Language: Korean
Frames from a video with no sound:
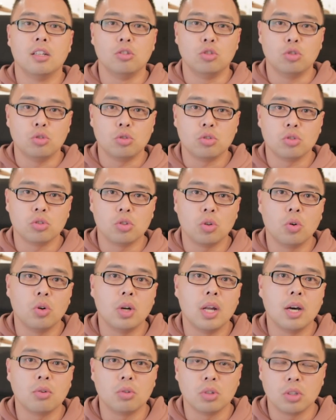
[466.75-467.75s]
뉴스도
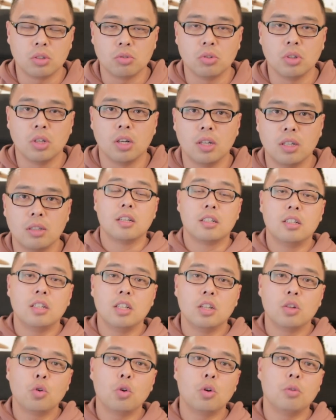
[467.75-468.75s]
올라오고 있고요.
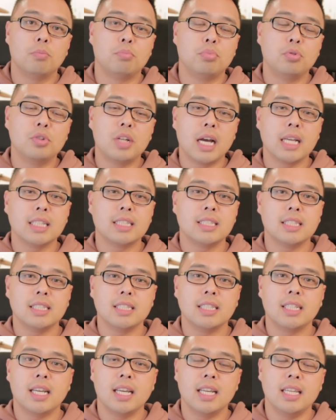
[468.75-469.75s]
그리고
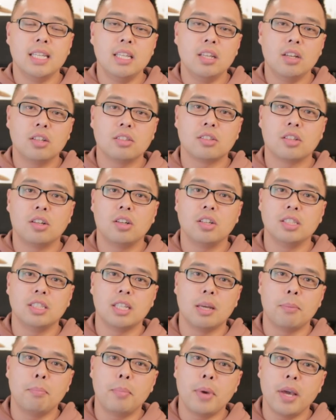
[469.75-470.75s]
브라질에 이어서
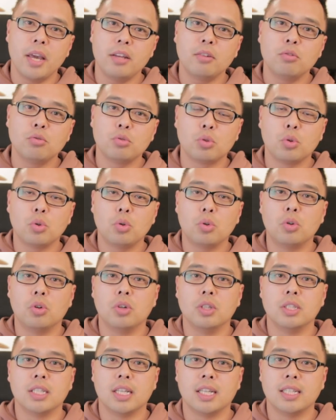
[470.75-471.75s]
이제
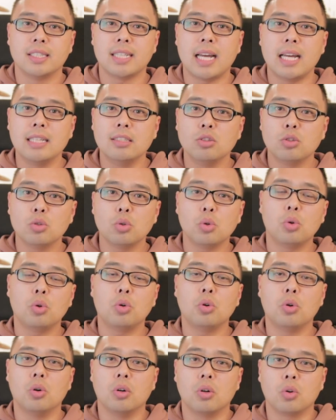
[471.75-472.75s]
페루도 이제
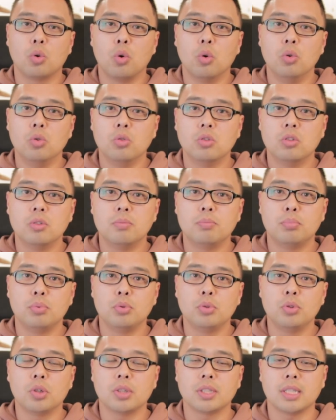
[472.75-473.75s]
산소 공급
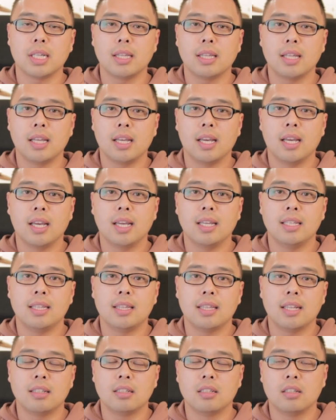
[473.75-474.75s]
부족 사태에
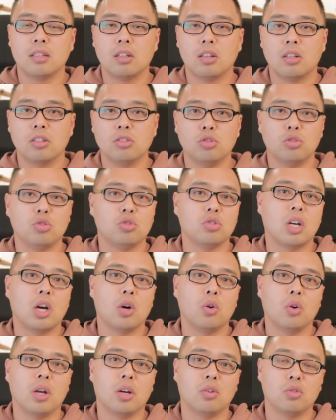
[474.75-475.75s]
있다는 그런 뉴스가
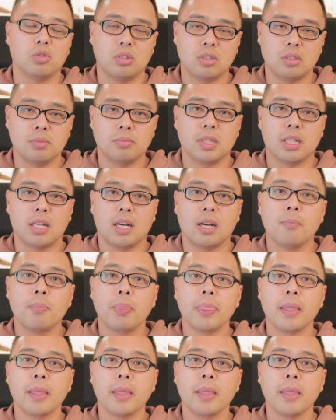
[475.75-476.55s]
올라오고 있습니다.